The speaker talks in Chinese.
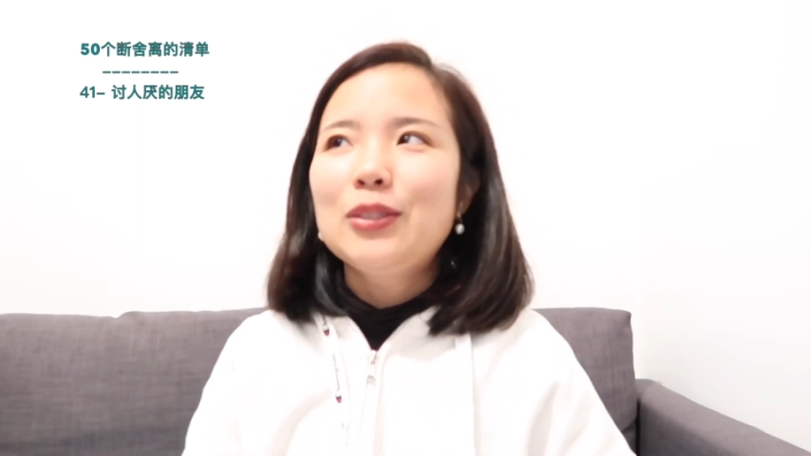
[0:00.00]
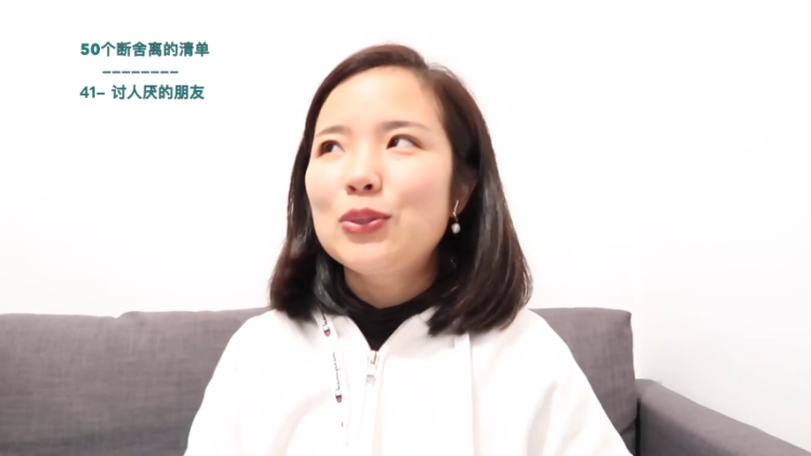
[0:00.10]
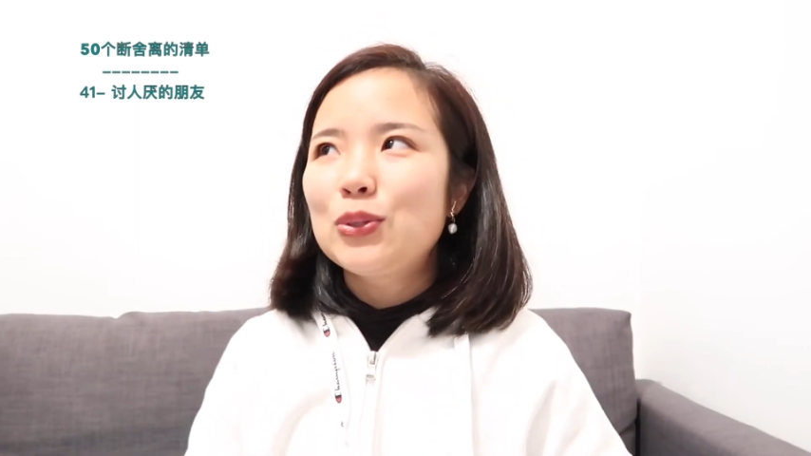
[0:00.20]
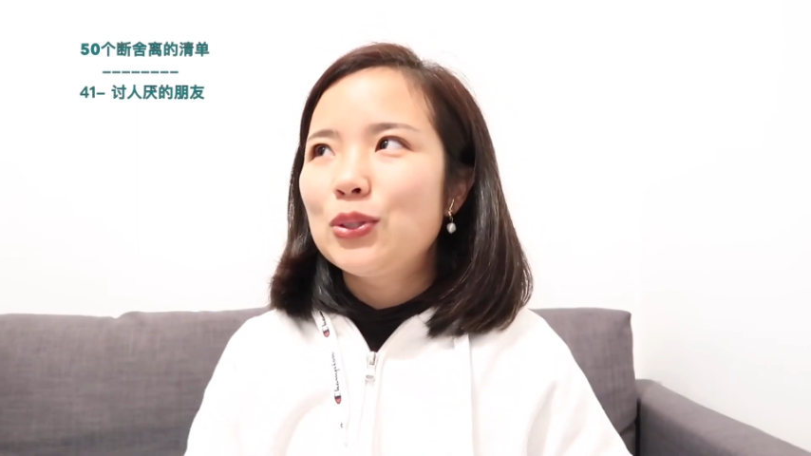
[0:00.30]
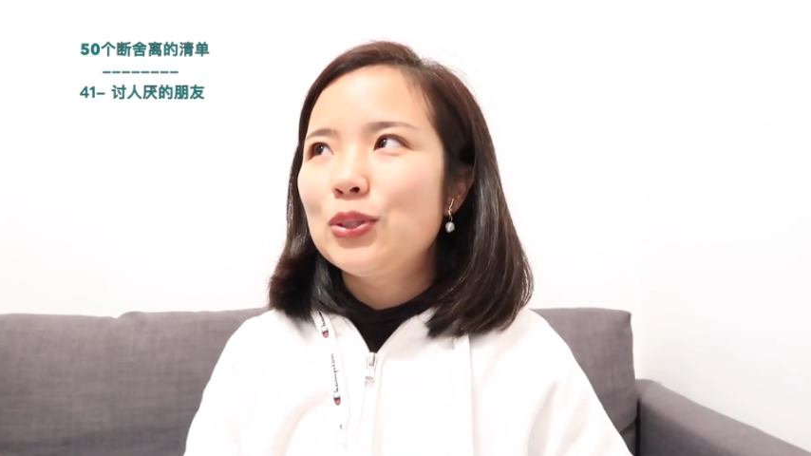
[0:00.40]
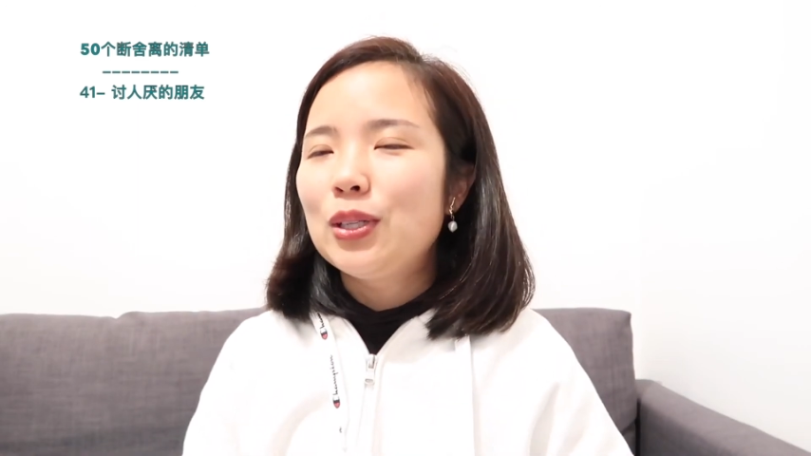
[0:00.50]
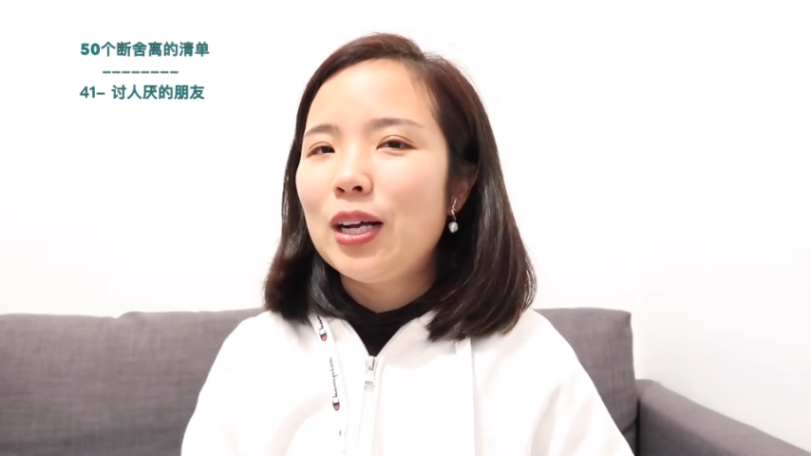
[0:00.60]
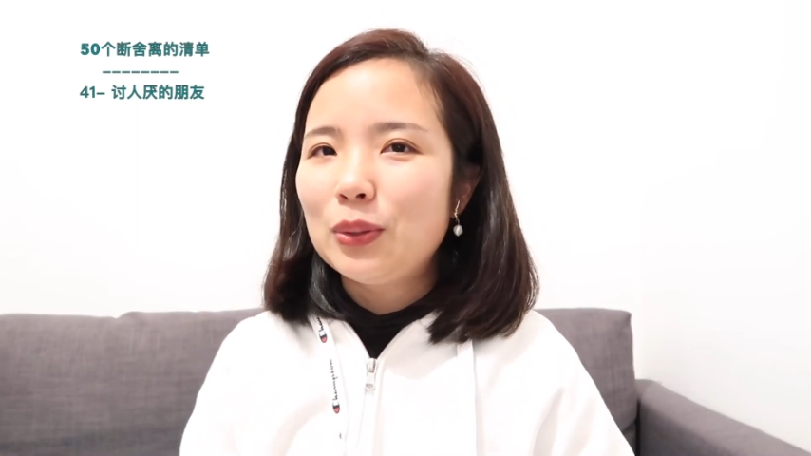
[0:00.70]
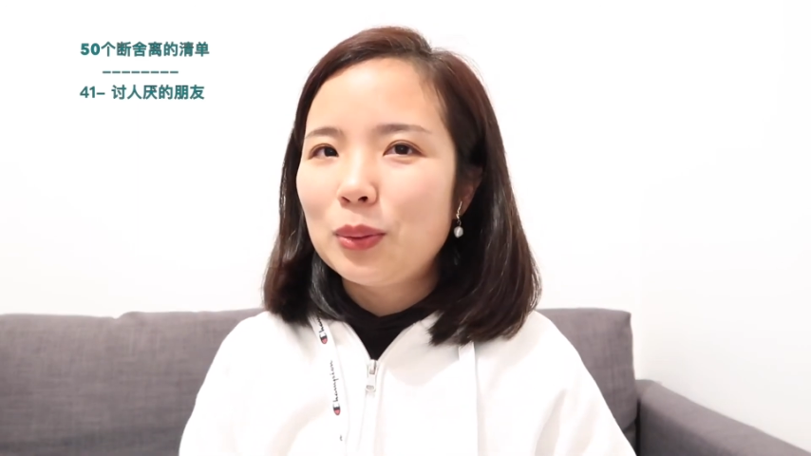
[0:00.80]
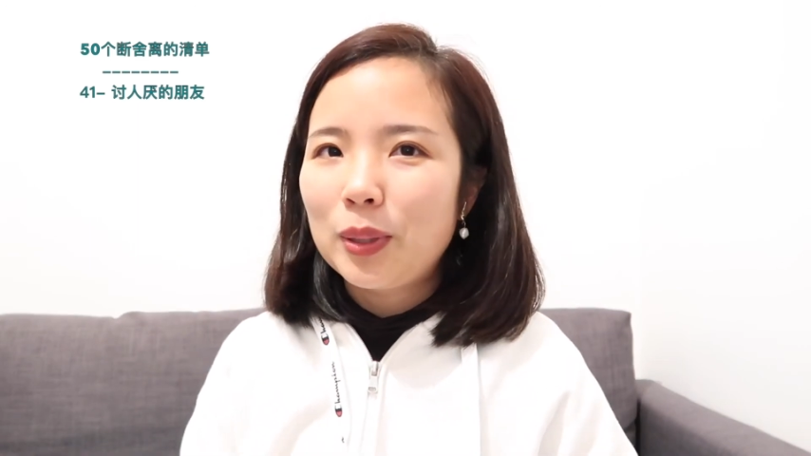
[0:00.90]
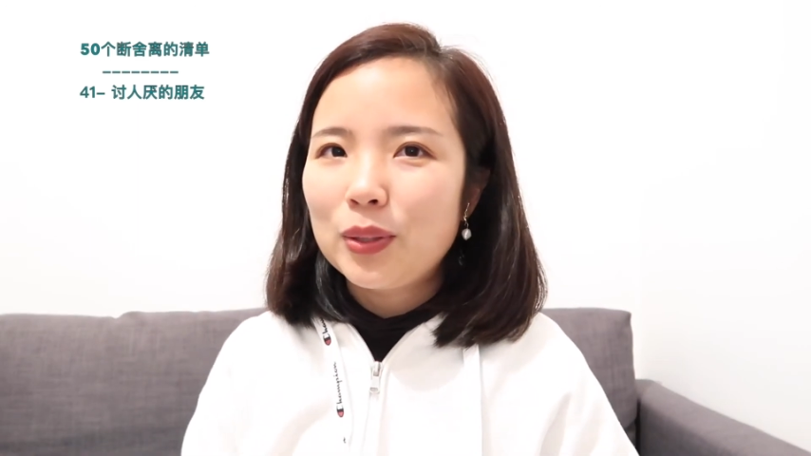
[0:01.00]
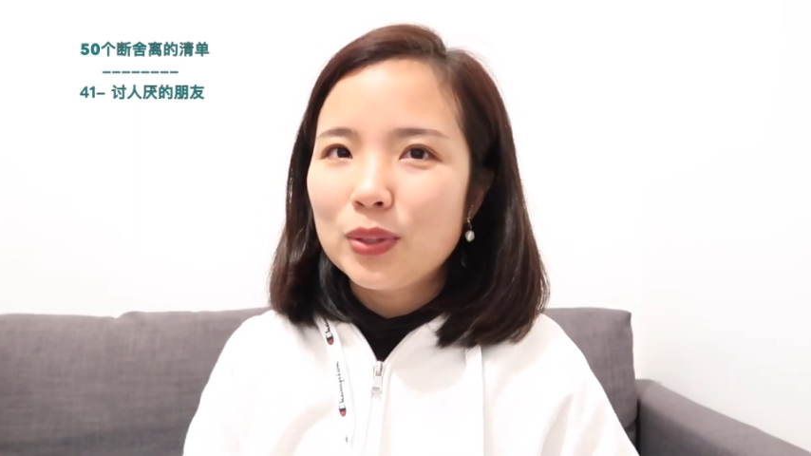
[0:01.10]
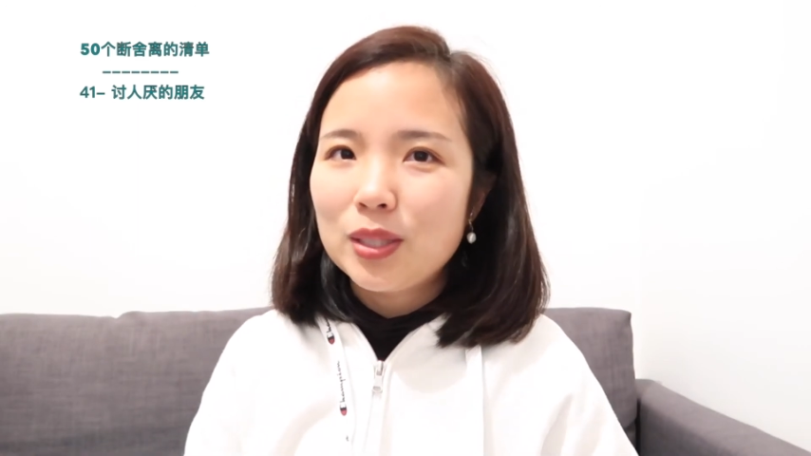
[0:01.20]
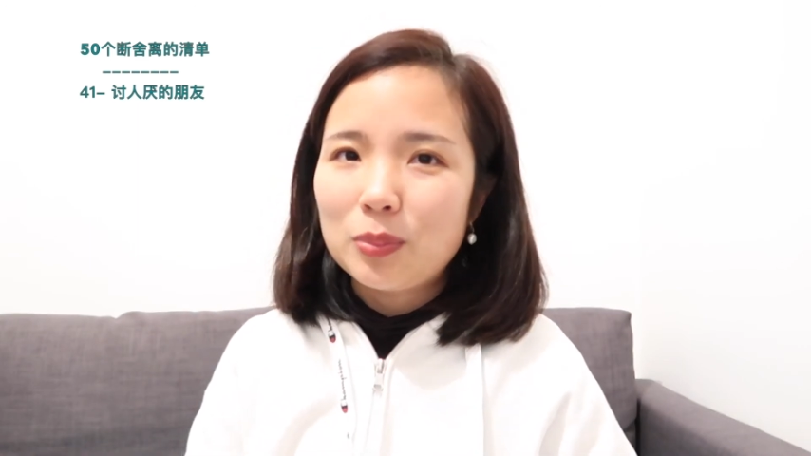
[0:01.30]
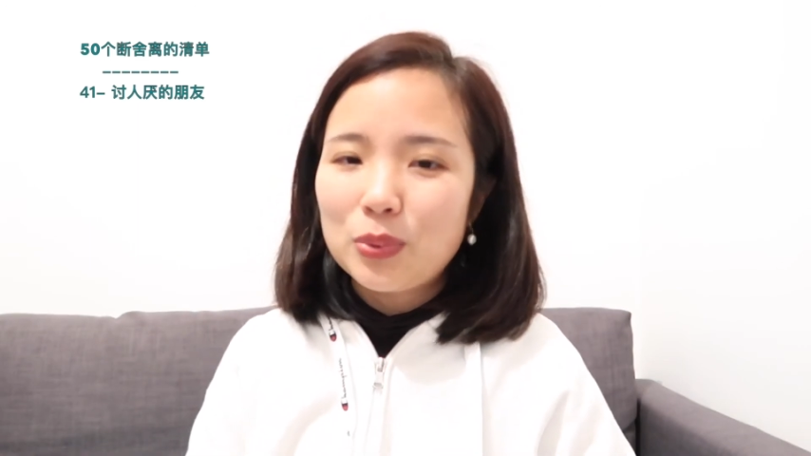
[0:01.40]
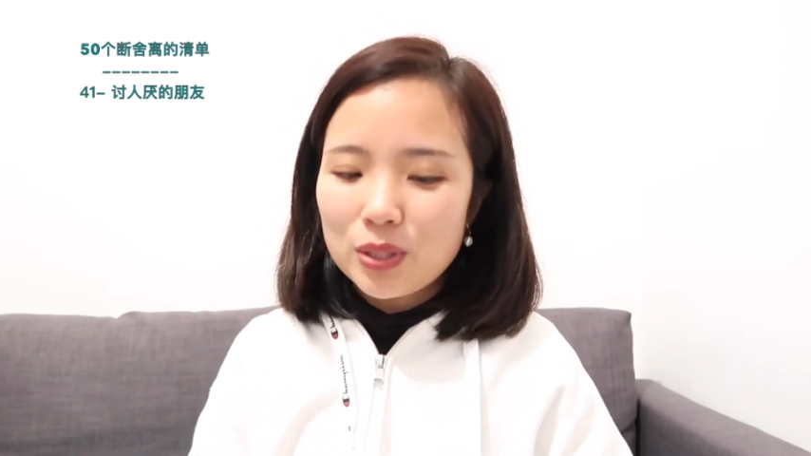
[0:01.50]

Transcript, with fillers: 就是很多朋友你不